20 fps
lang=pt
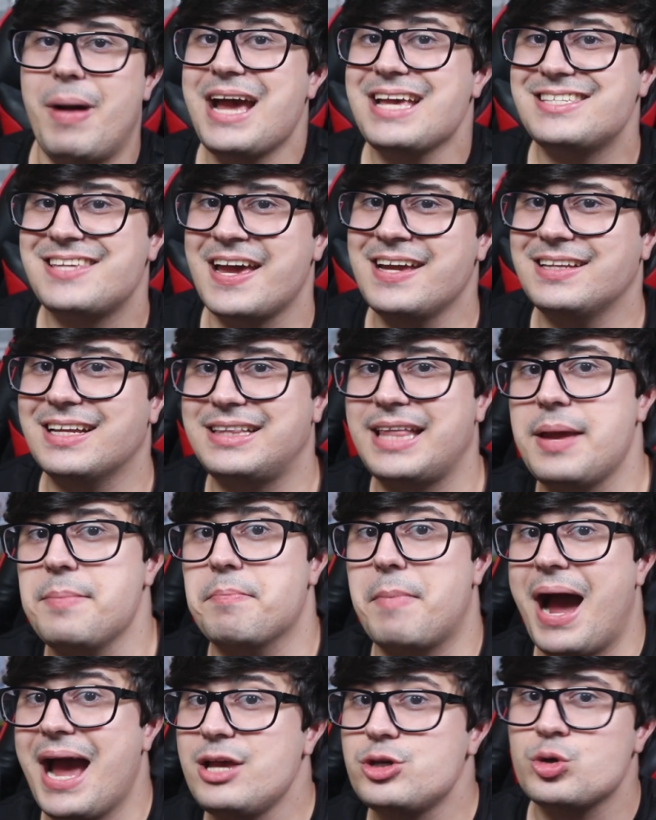mas ainda tem
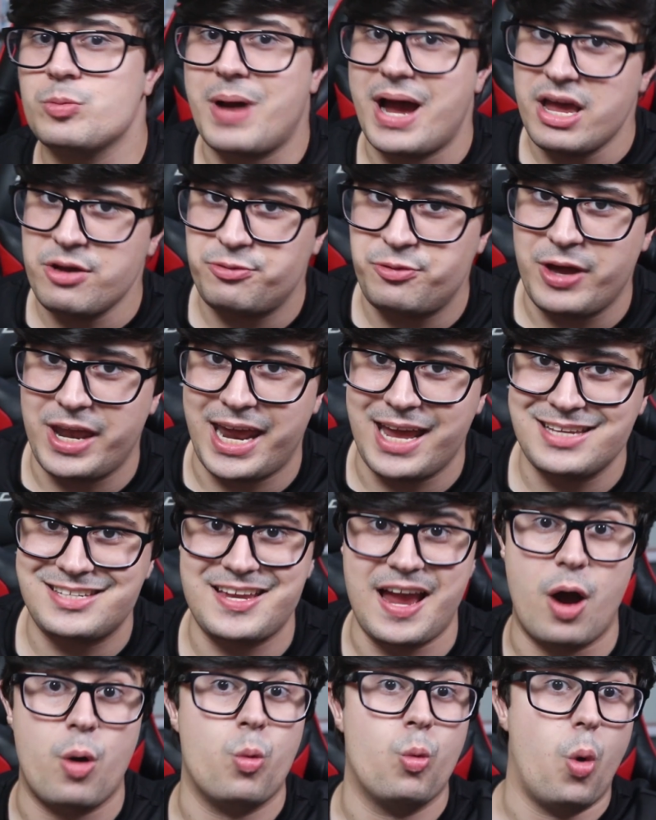mais uma
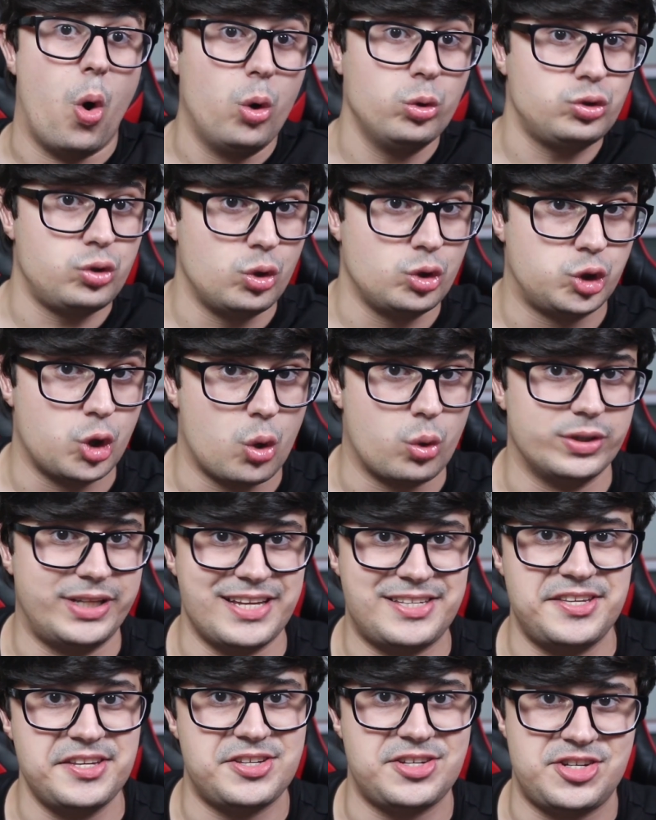referência a um outro jogo
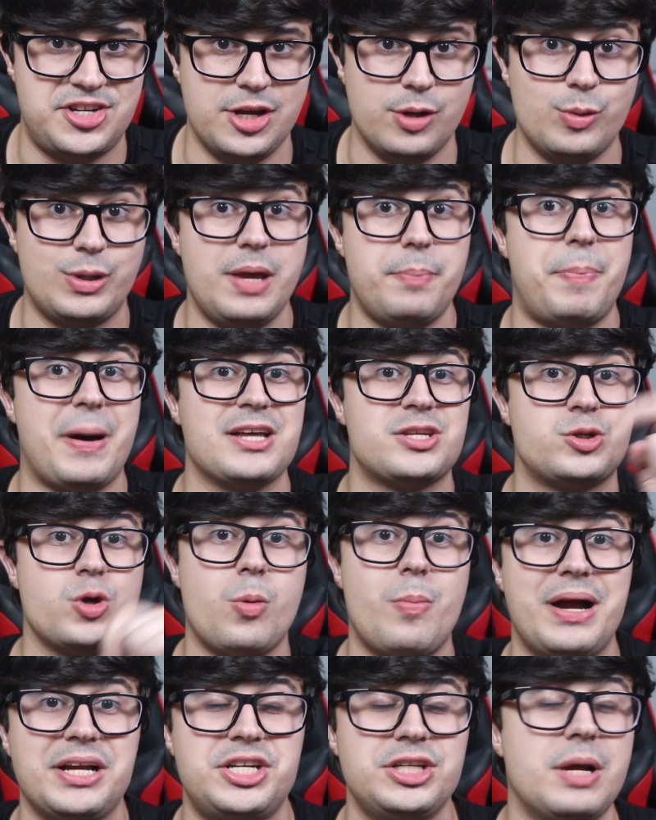desse estilo que
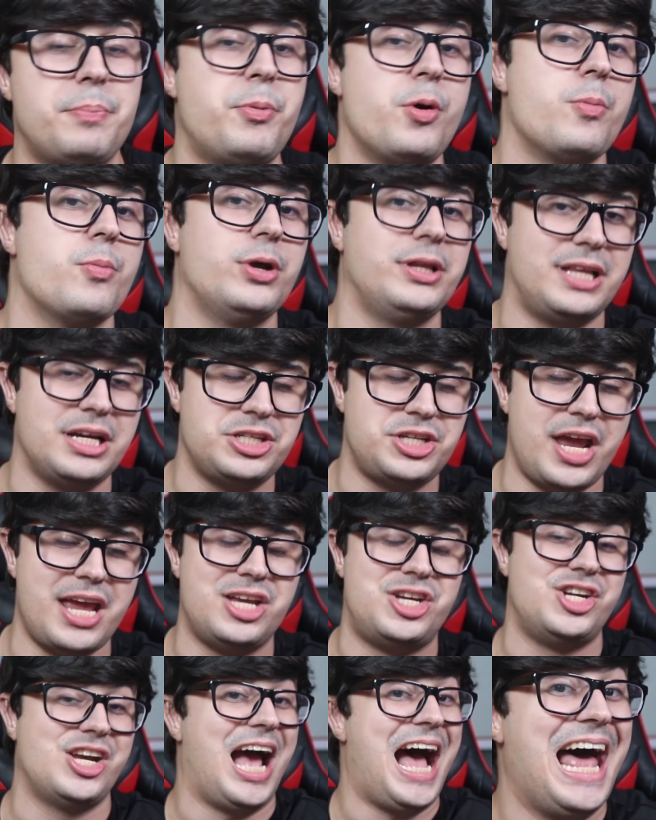passou batida por muita
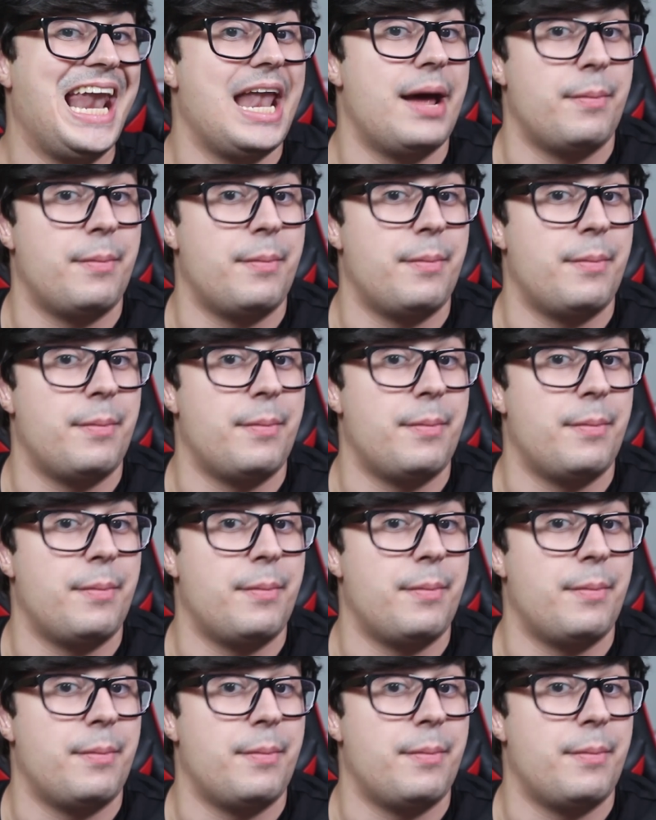gente, a